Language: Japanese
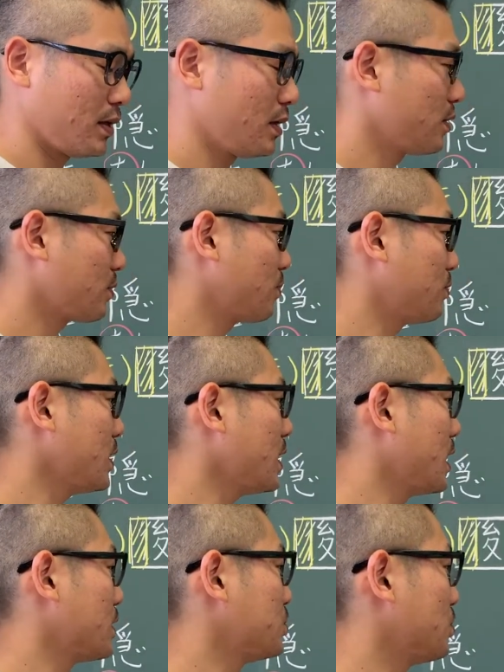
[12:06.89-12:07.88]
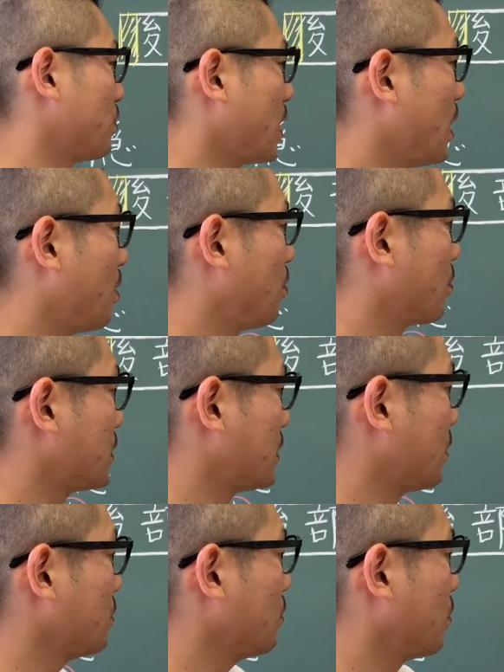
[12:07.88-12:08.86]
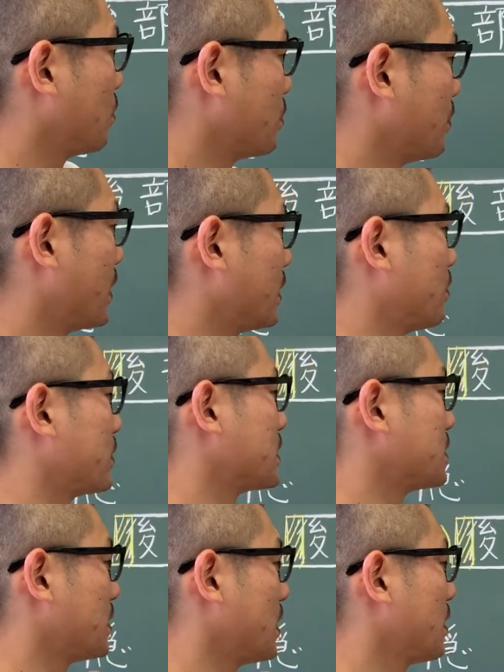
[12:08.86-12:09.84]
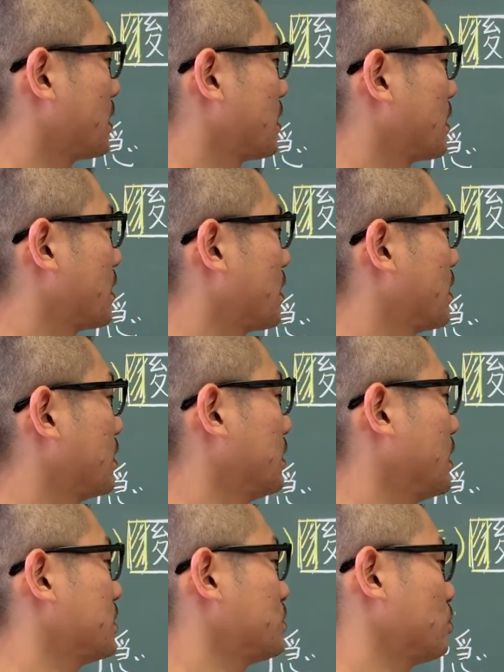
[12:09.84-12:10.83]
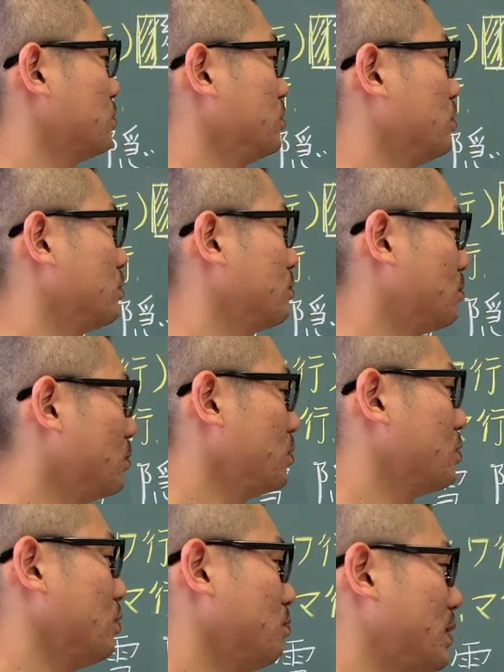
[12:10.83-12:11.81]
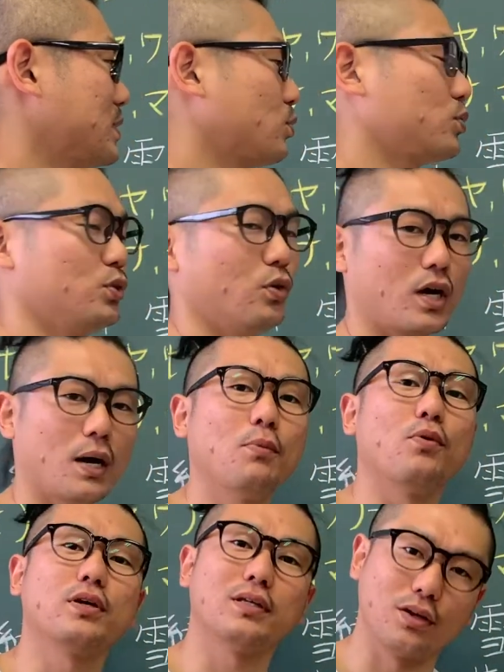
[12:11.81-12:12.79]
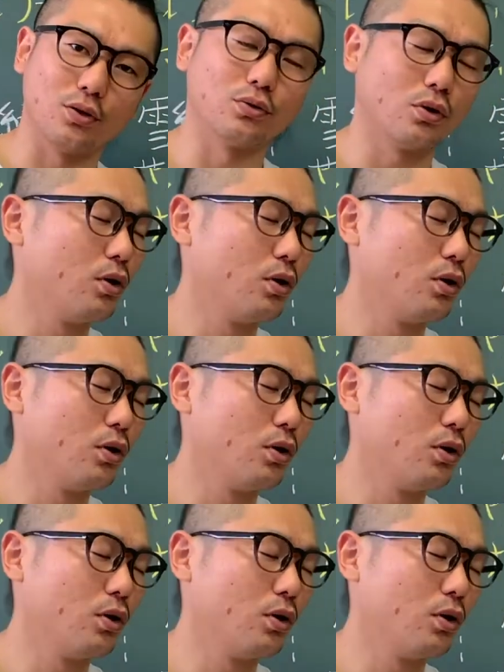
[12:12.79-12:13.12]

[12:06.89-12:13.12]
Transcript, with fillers: ここで連上が起きてると言われてるらしいですね。で、即音も、まあ即音化も起きてるよと